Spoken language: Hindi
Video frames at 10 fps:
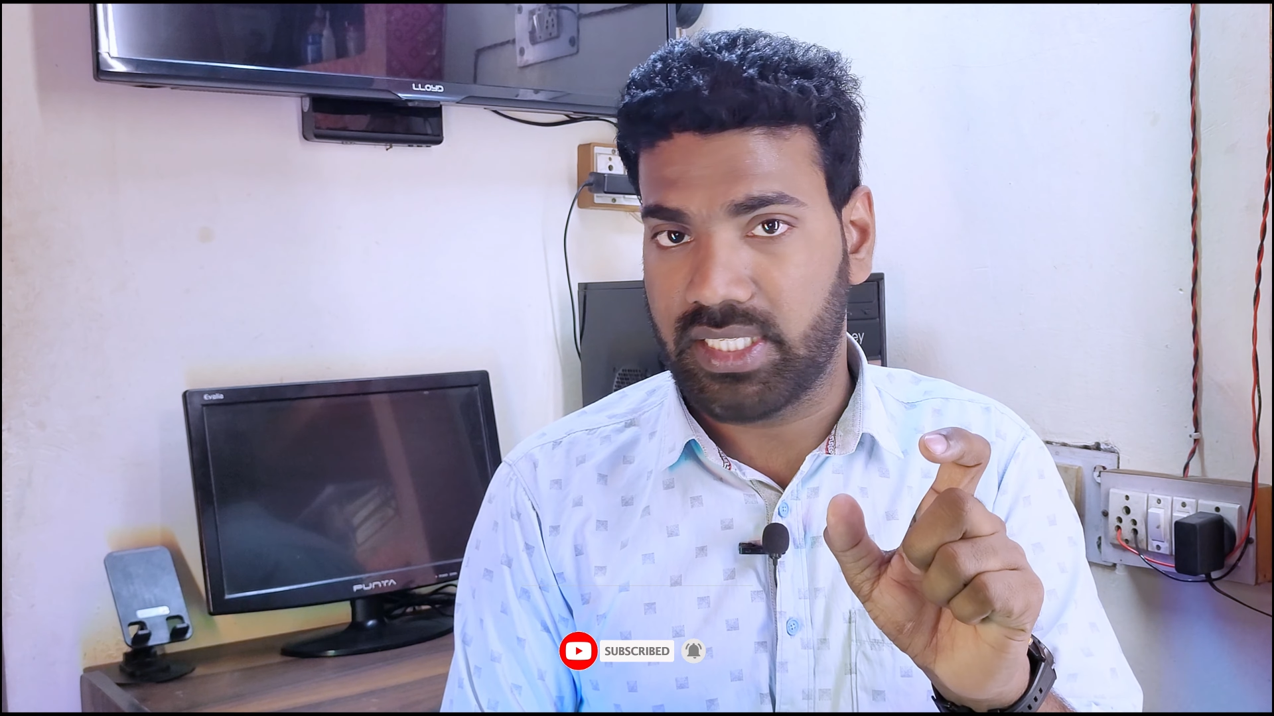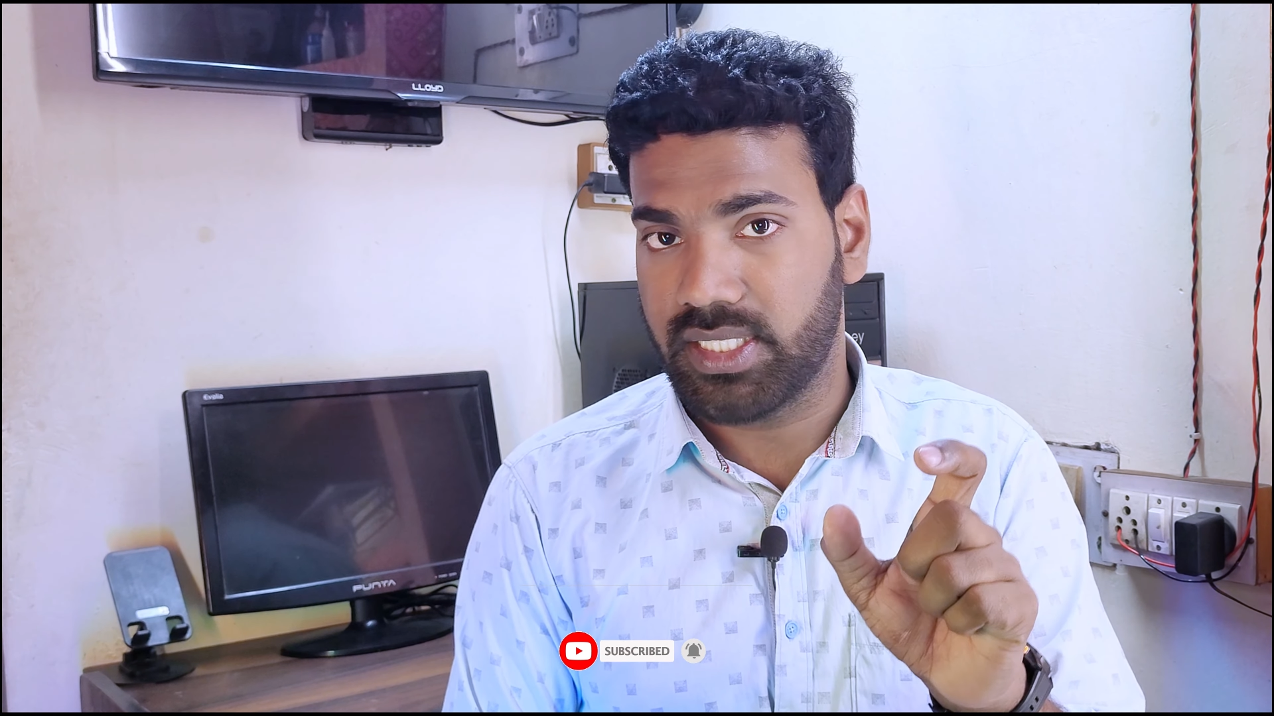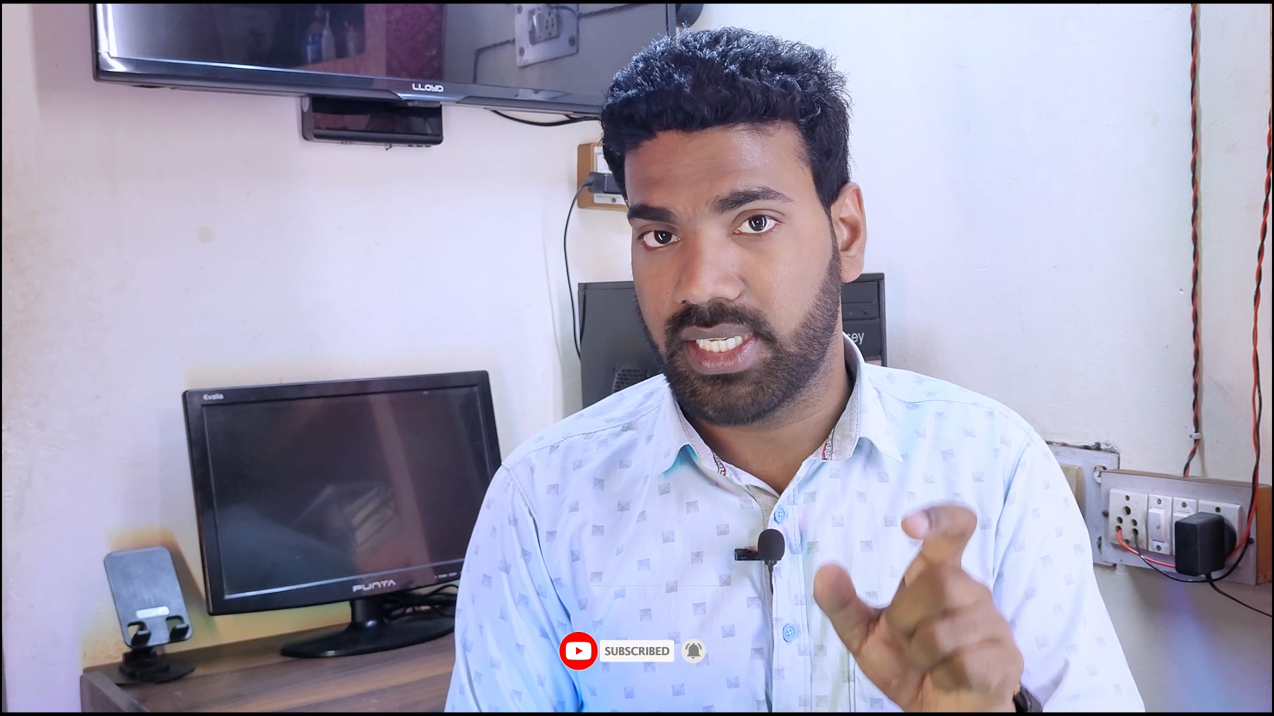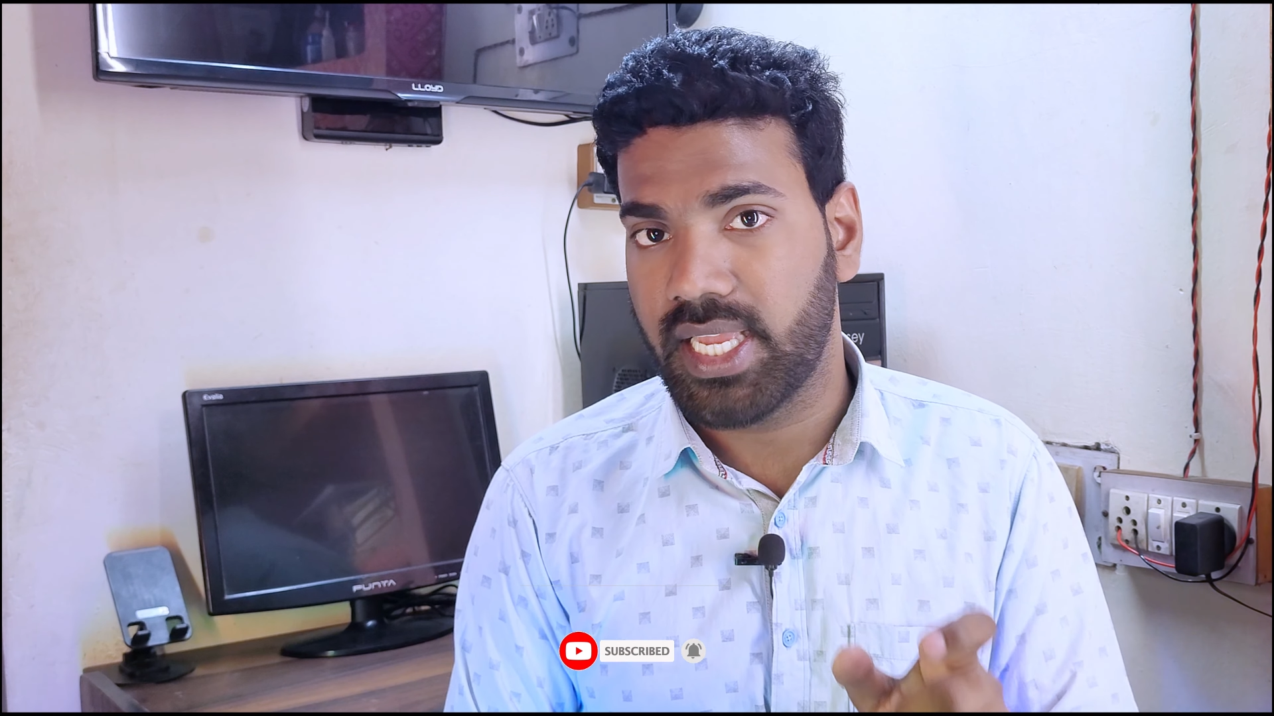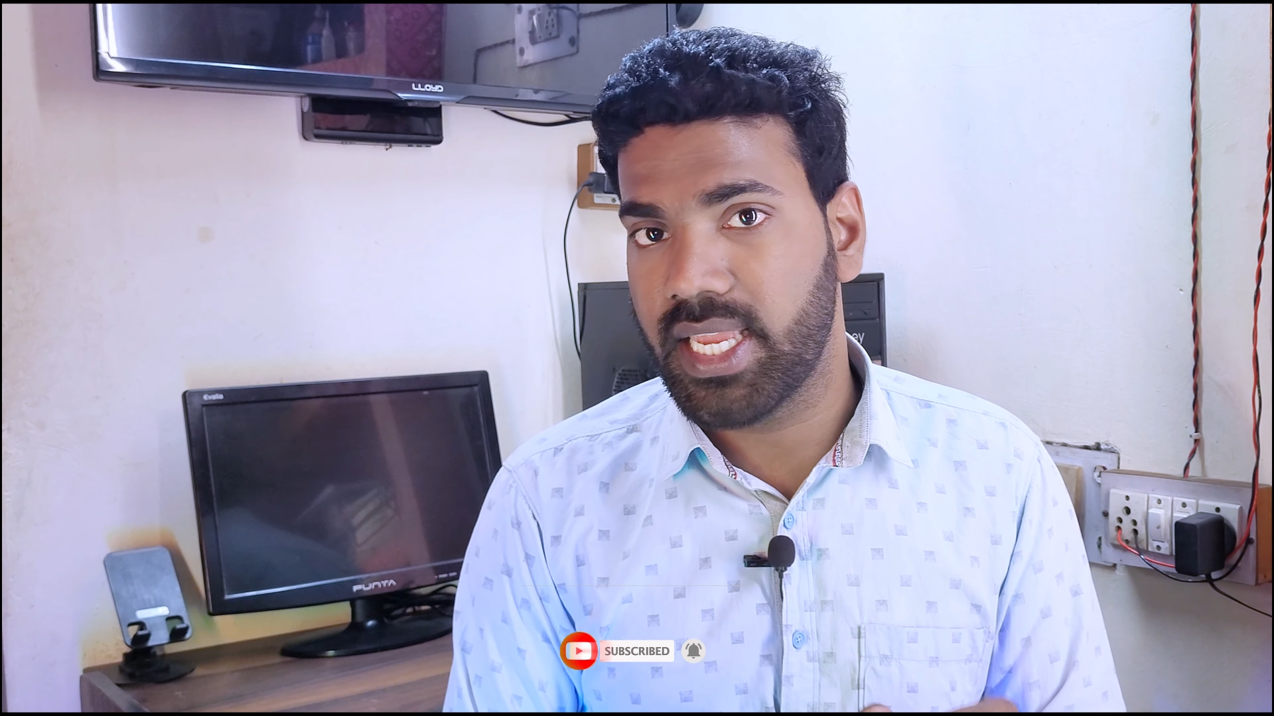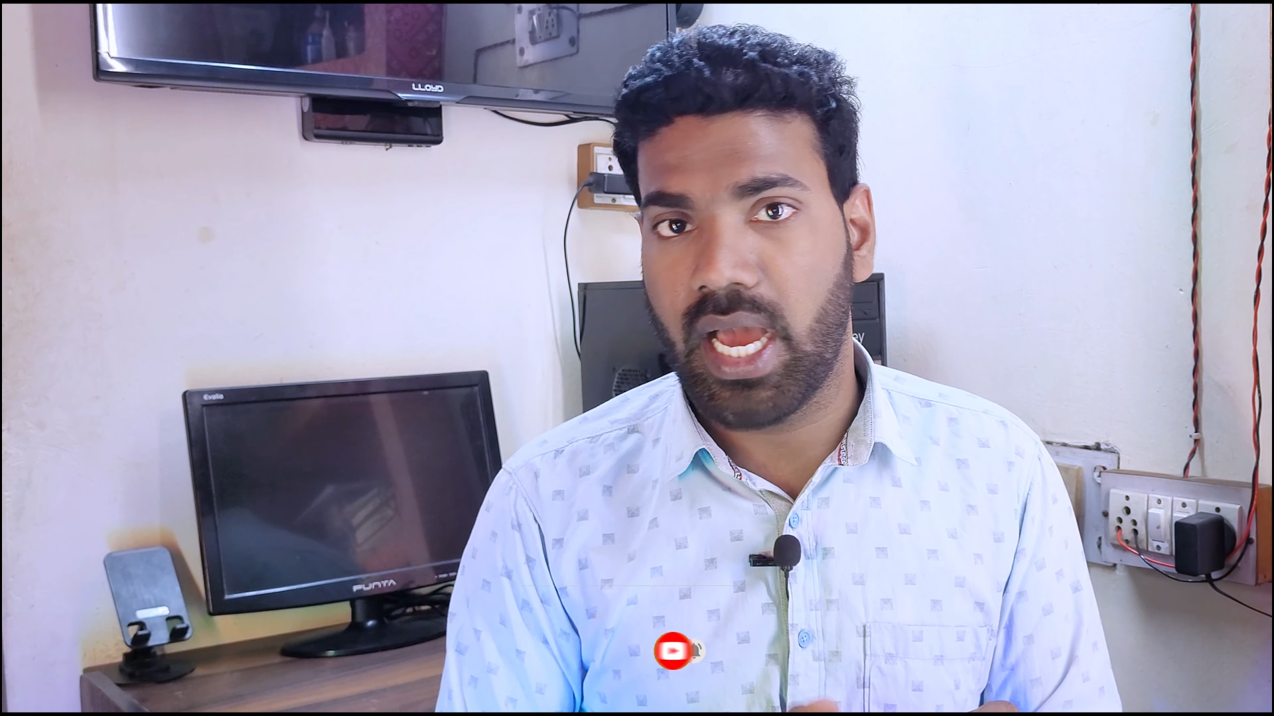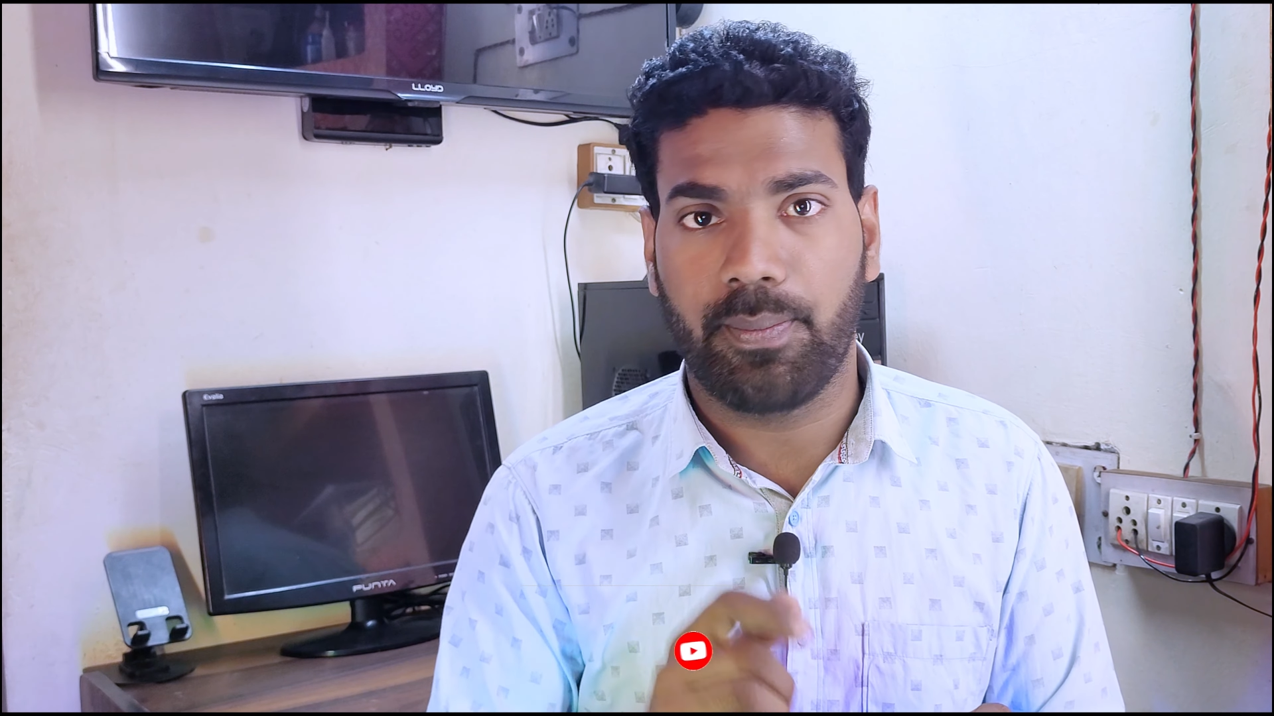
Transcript: चल सके कि